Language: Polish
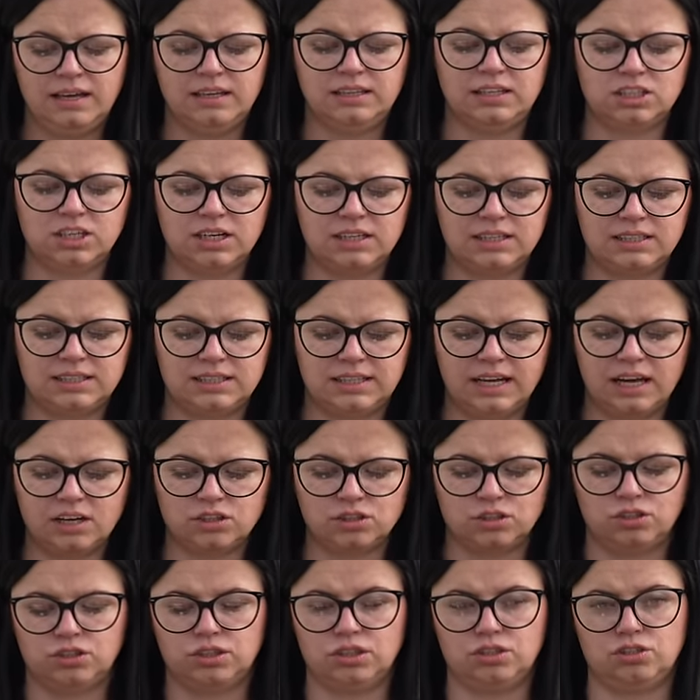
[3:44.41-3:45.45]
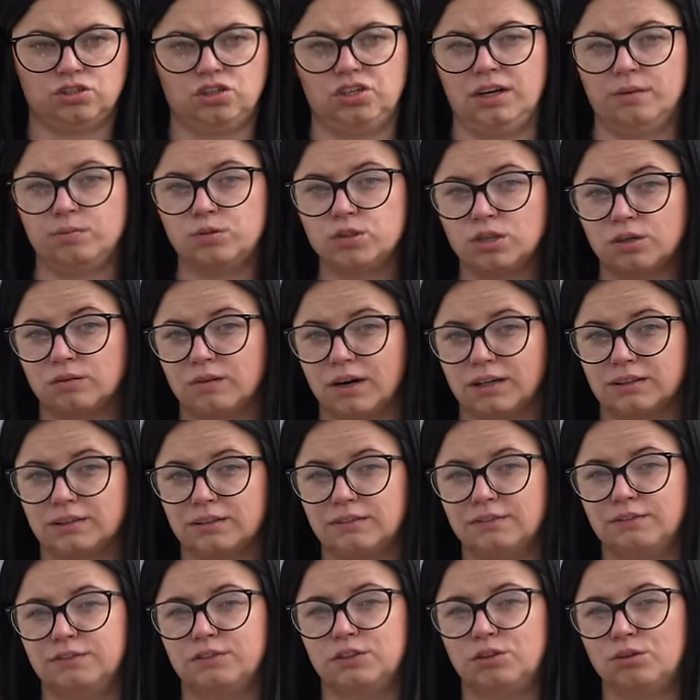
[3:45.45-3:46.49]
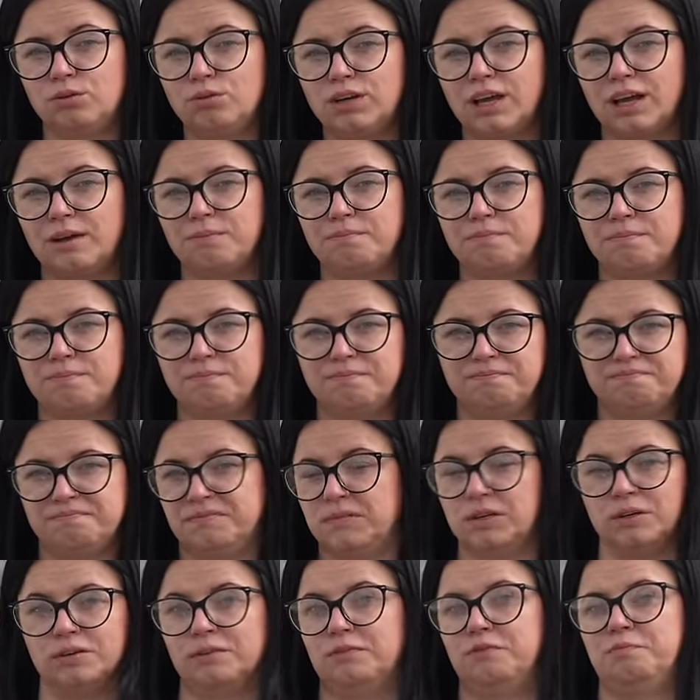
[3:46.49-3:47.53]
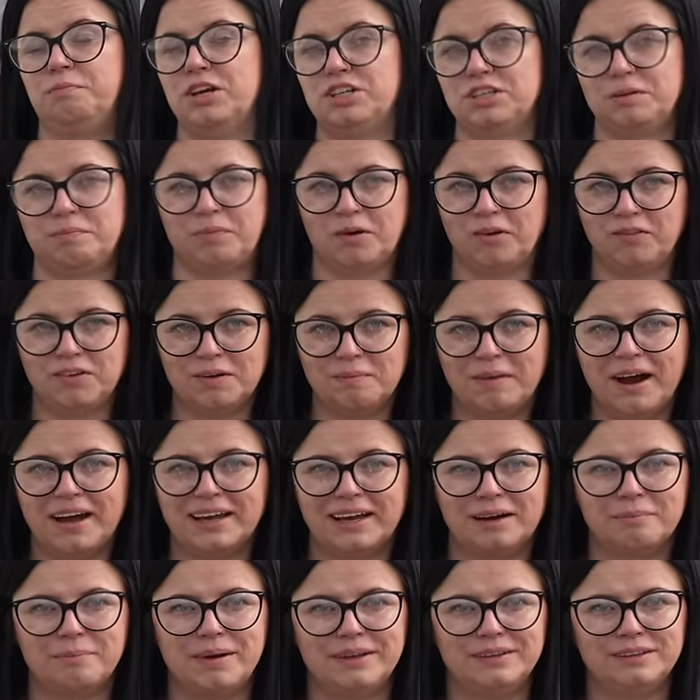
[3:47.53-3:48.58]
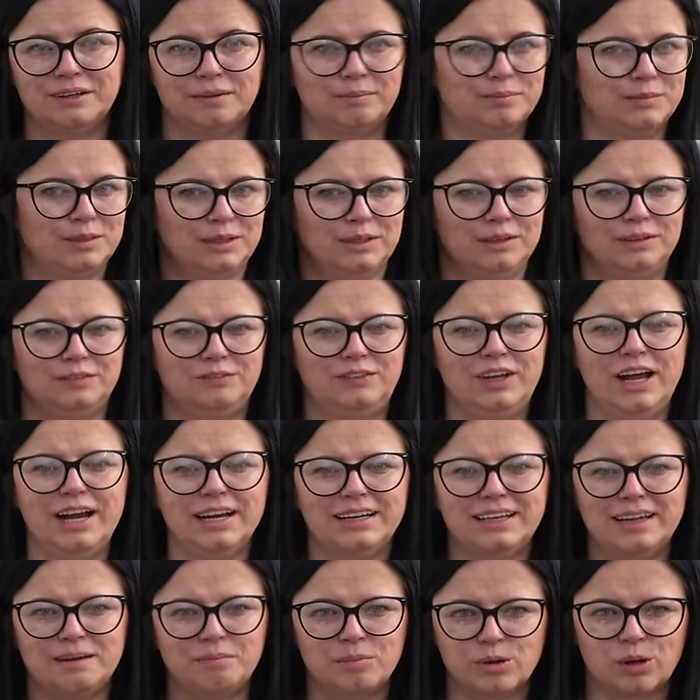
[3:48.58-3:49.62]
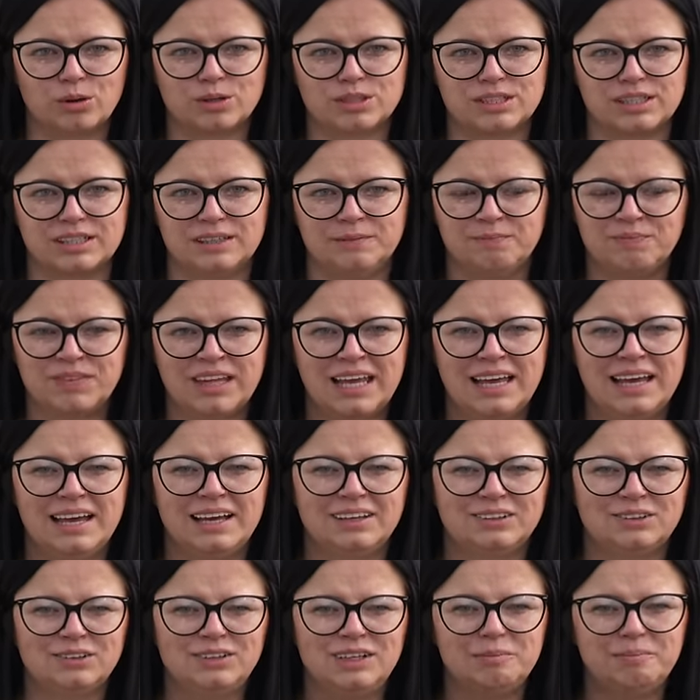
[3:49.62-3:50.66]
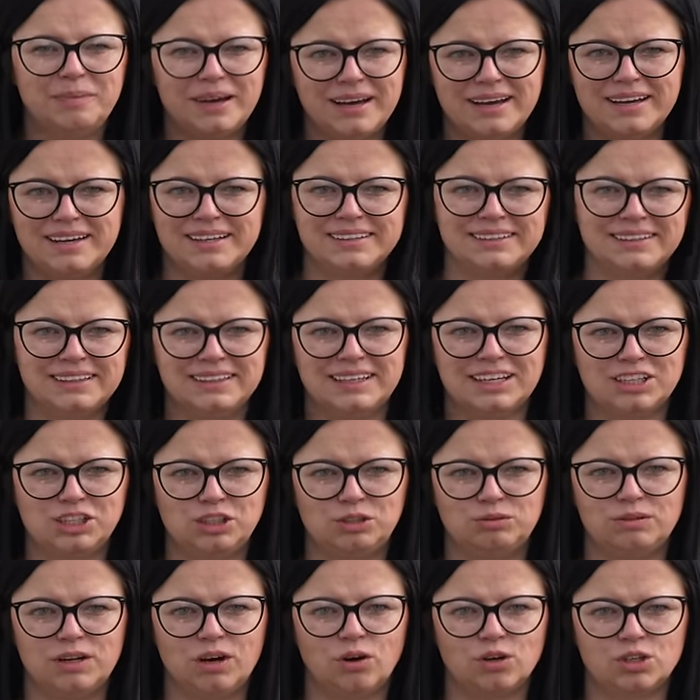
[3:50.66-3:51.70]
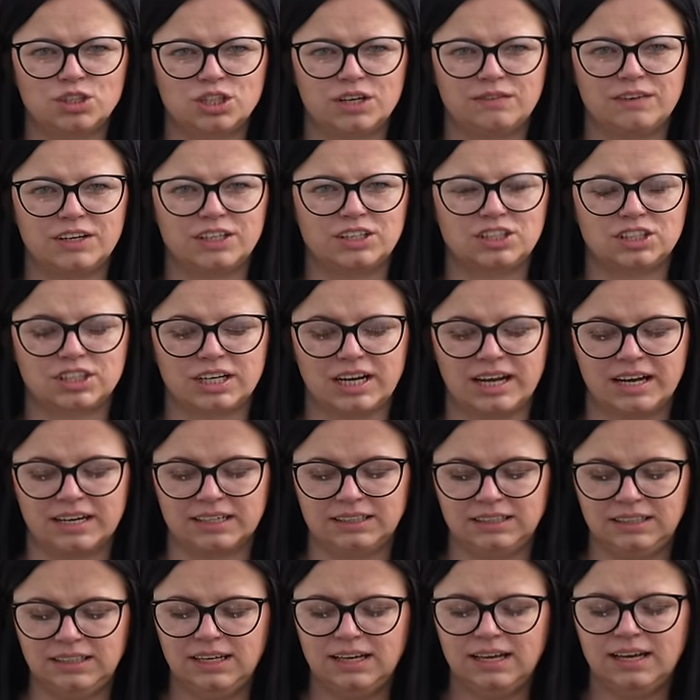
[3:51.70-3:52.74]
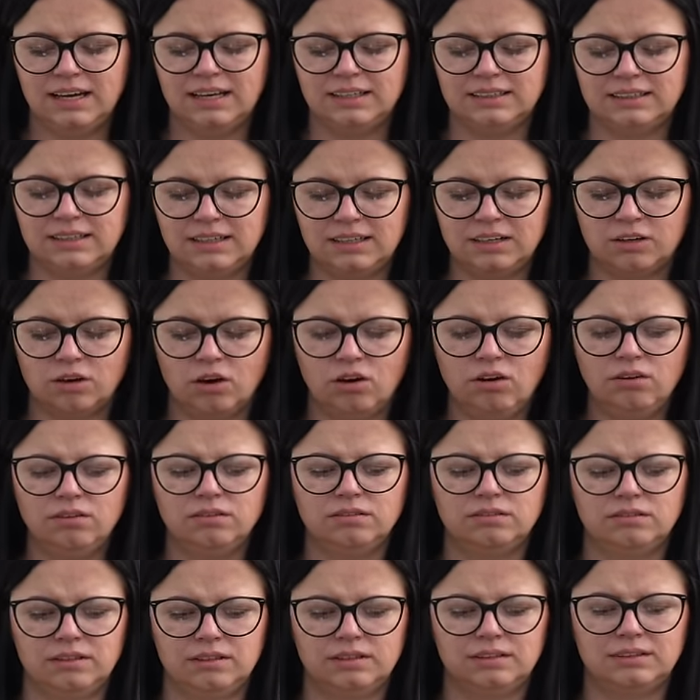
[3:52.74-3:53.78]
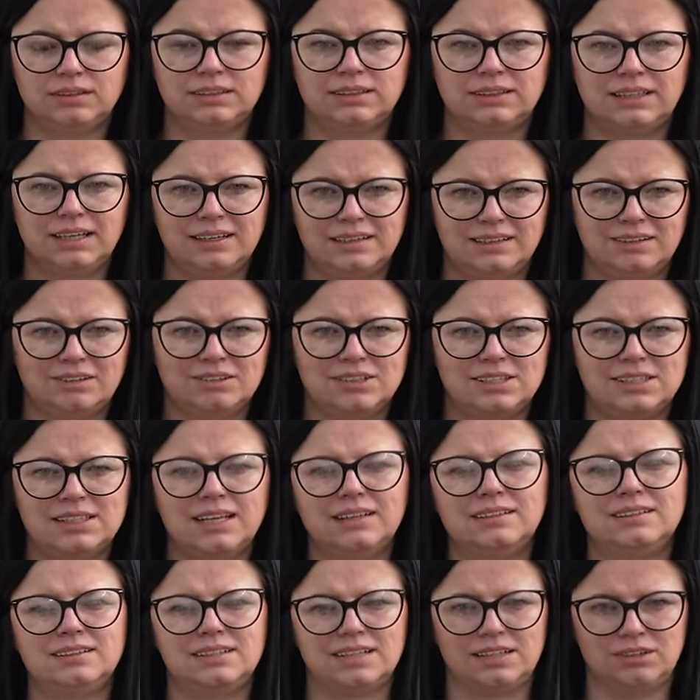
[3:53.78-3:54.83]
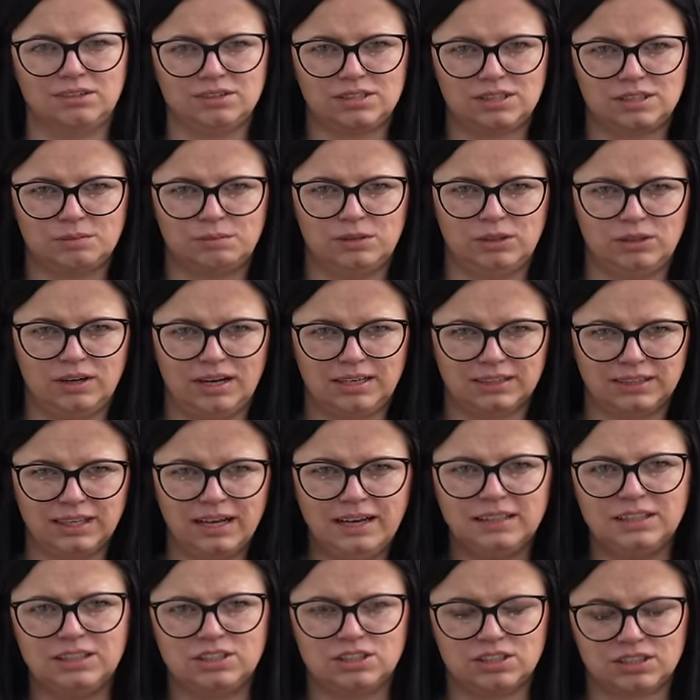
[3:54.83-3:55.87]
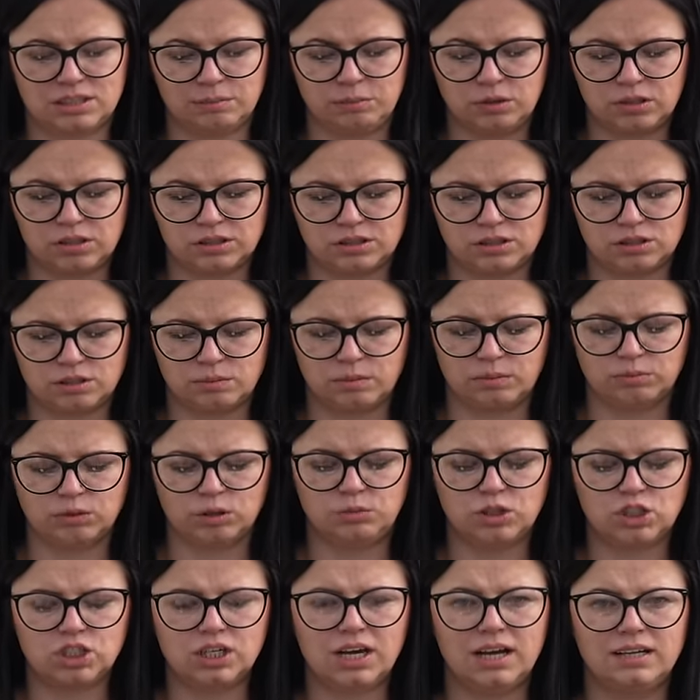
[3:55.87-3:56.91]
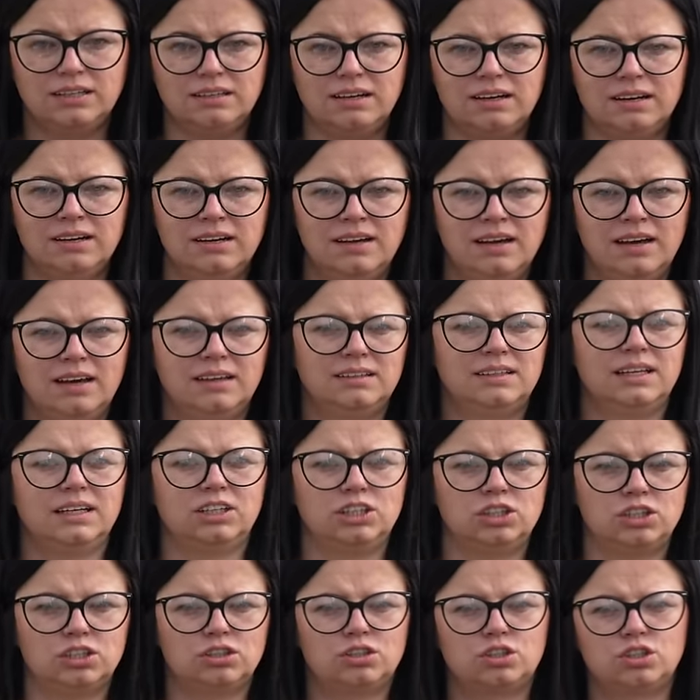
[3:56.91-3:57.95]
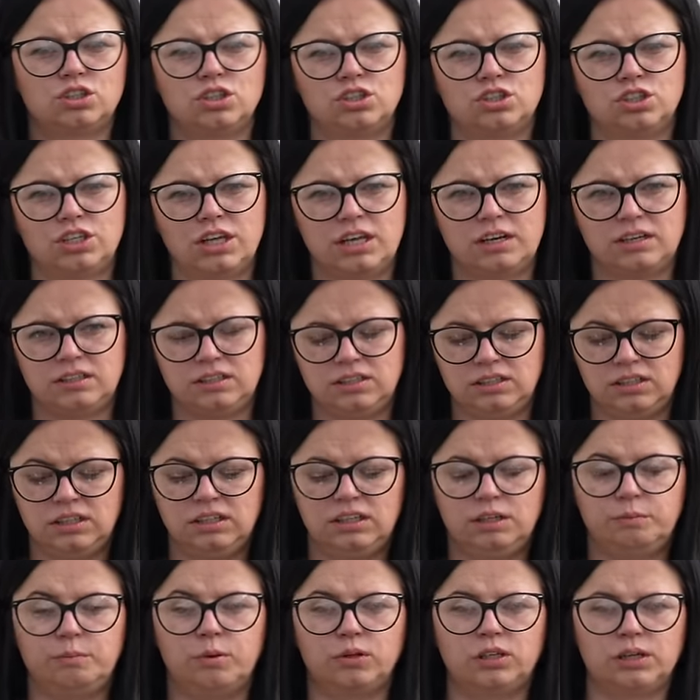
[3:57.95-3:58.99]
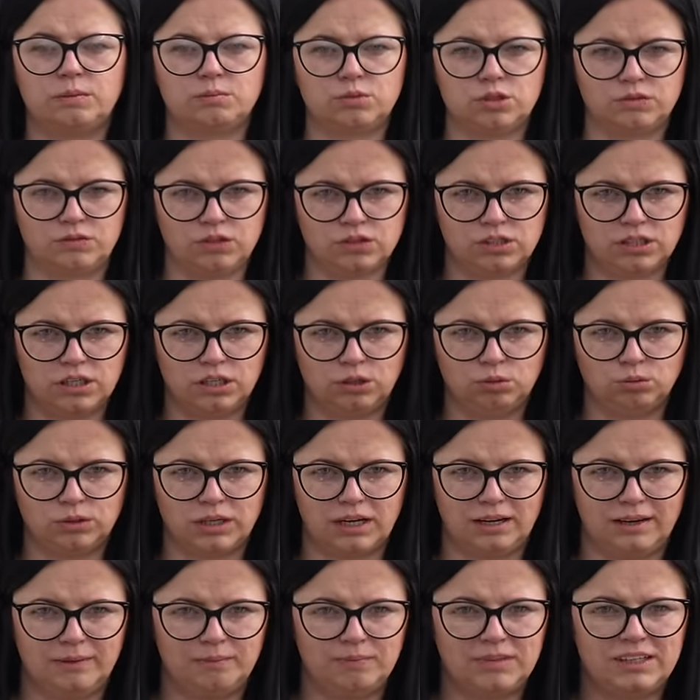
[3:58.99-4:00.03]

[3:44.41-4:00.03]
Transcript: Jeżeli zdarzy się, że na przykład w drugiej e, w pierwszej połowie maja będą e, wielkie mrozy, to nie będę na siłę ogrzewać szklarni, tylko te rozsady zaniosę sobie do altanki, czy zabiorę ze sobą do mieszkania na jakieś 3-4 dni i potem przywiozę je tutaj.